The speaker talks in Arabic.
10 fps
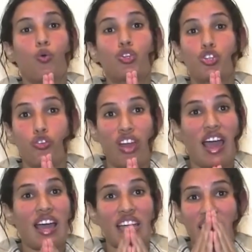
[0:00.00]
وتشوف
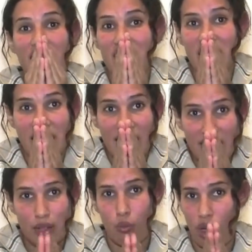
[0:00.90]
الحقيقه ديال
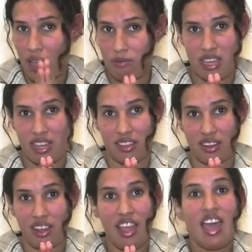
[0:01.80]
هذا المحامي هذا